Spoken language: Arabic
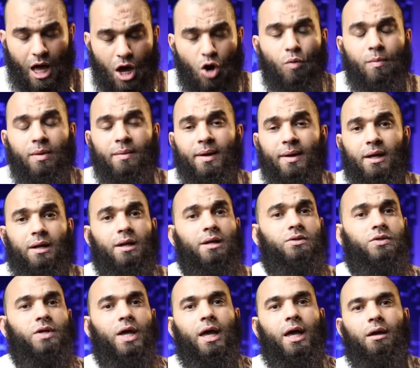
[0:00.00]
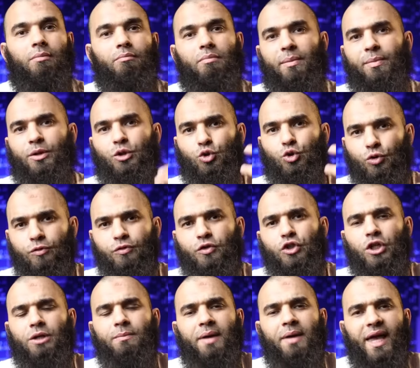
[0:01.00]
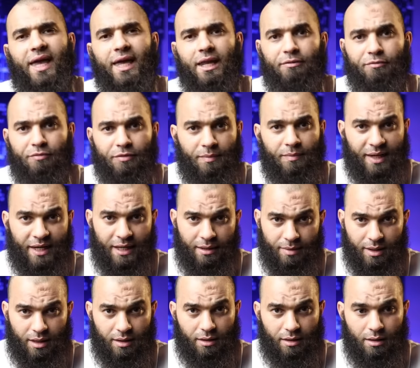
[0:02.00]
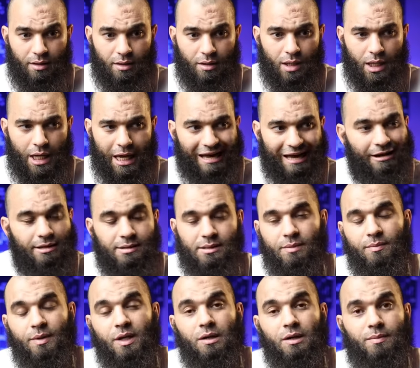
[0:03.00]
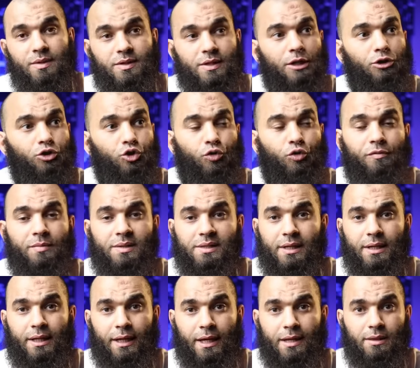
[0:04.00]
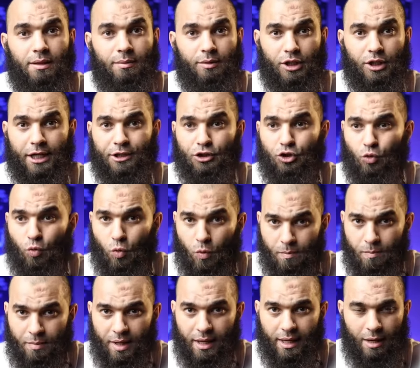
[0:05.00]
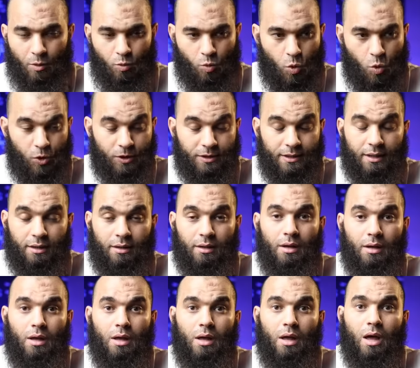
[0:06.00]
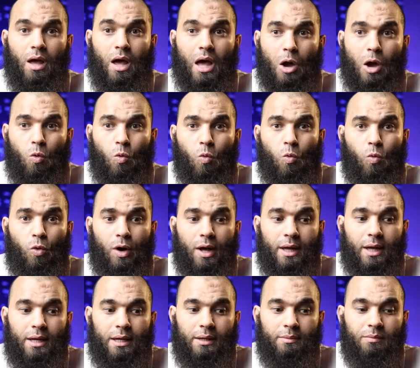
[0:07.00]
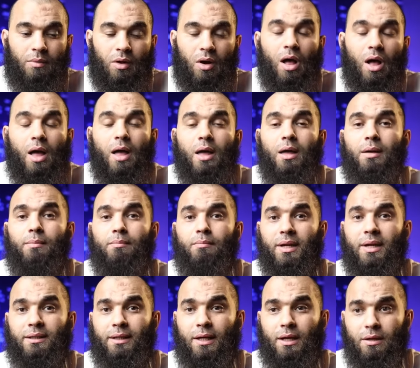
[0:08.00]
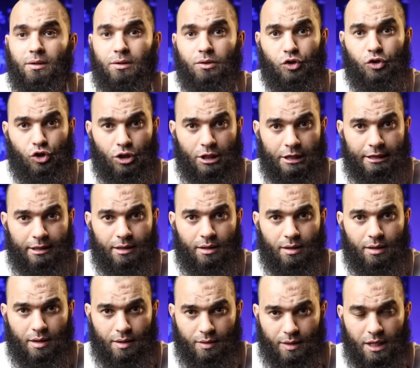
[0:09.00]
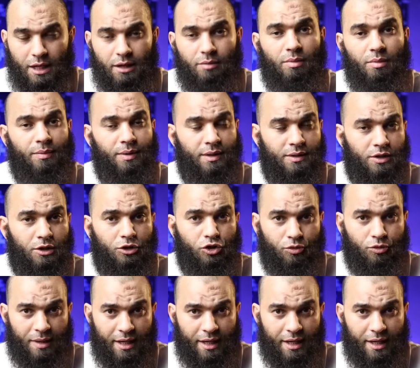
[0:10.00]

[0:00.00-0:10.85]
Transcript: او بمعنى صح ما بتشوفش المحارم في منامك على سبيل المثال تشوف مثلا انك انت بتعاشر امك او اختك او امرأة ما تحكش ليك كذلك ما بيحصلش